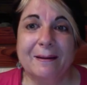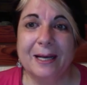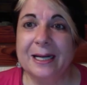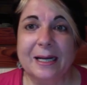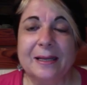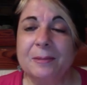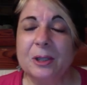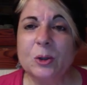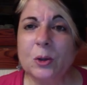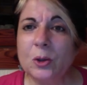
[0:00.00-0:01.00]
El
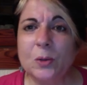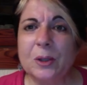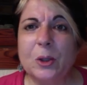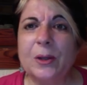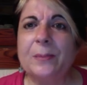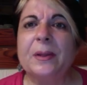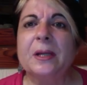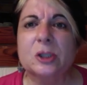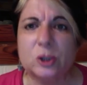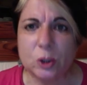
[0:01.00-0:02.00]
crecimiento económico
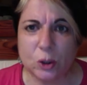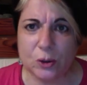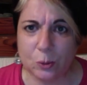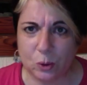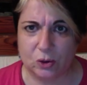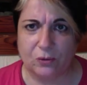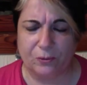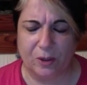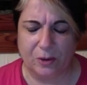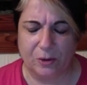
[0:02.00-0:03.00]
depende solo de nuestro
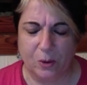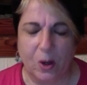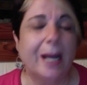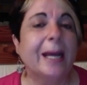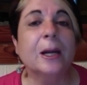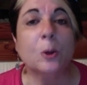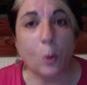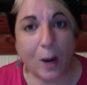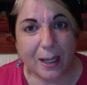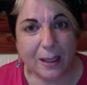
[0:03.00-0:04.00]
esfuerzo, el
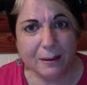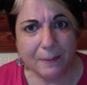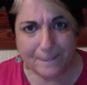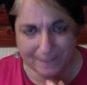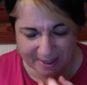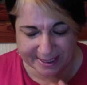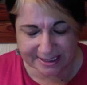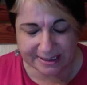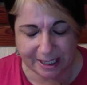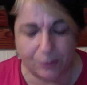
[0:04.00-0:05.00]
cual va
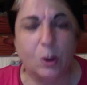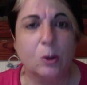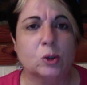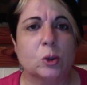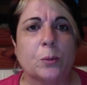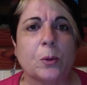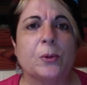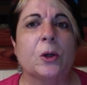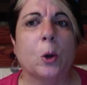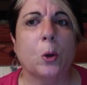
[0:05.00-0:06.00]
destinado a nuestro
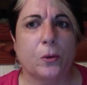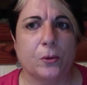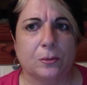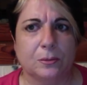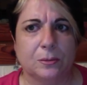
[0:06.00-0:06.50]
propio negocio.